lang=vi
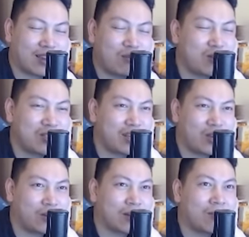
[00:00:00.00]
không bao giờ
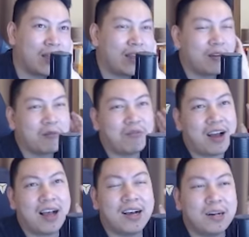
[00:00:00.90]
hiểu được
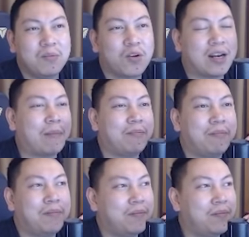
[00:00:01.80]
và hơn một
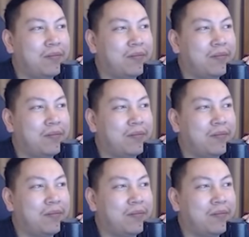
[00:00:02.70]
năm